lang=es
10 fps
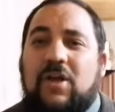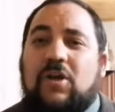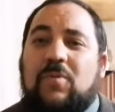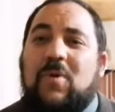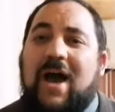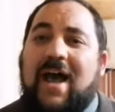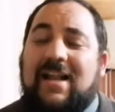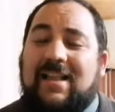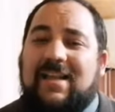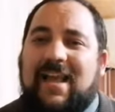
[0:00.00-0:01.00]
como
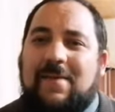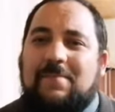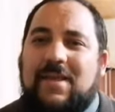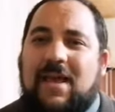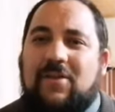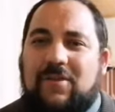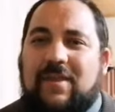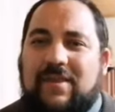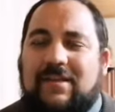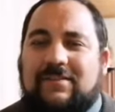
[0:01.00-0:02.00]
alguien enviado
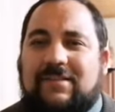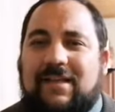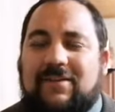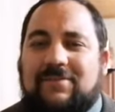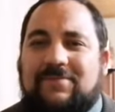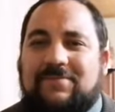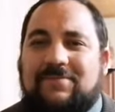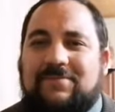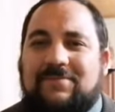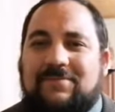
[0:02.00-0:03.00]
desde el cielo.
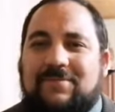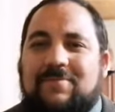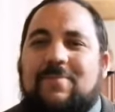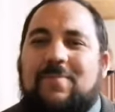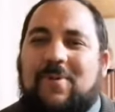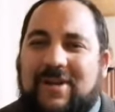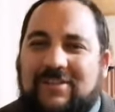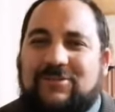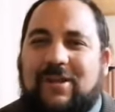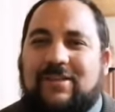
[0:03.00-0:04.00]
Por
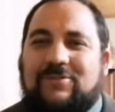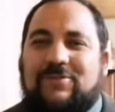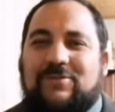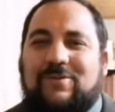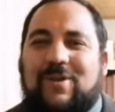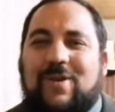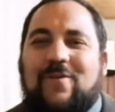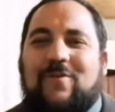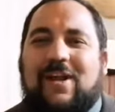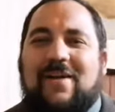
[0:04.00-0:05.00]
eso Jesús
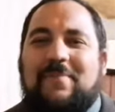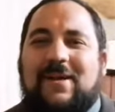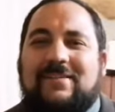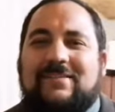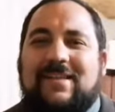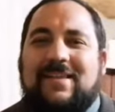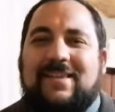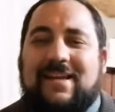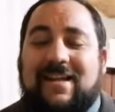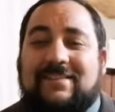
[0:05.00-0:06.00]
fue capaz
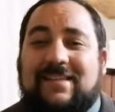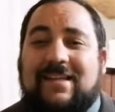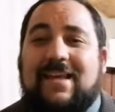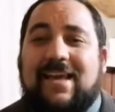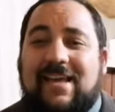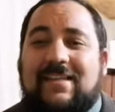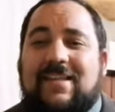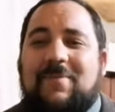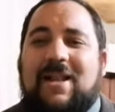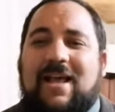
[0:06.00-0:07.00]
de realizar
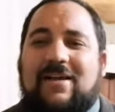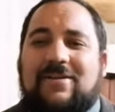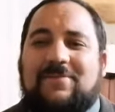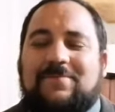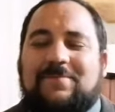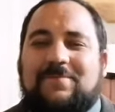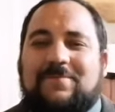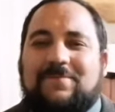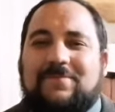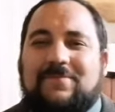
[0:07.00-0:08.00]
este milagro.
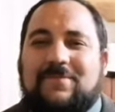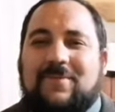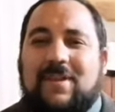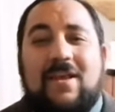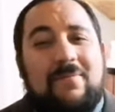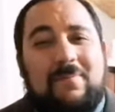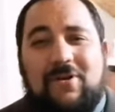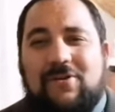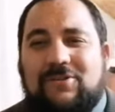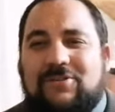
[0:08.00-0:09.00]

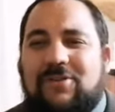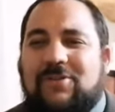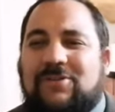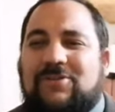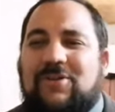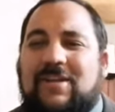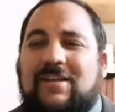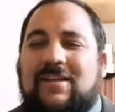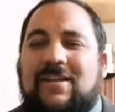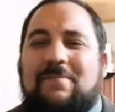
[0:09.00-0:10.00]
Pero nosotros hoy
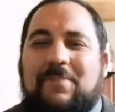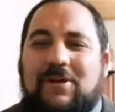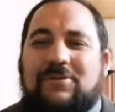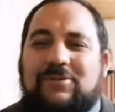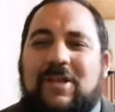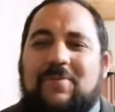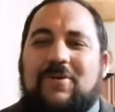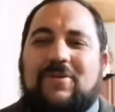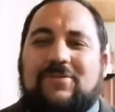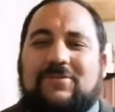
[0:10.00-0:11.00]

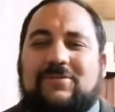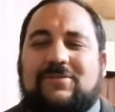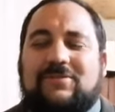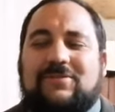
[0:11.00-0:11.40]
preguntémonos,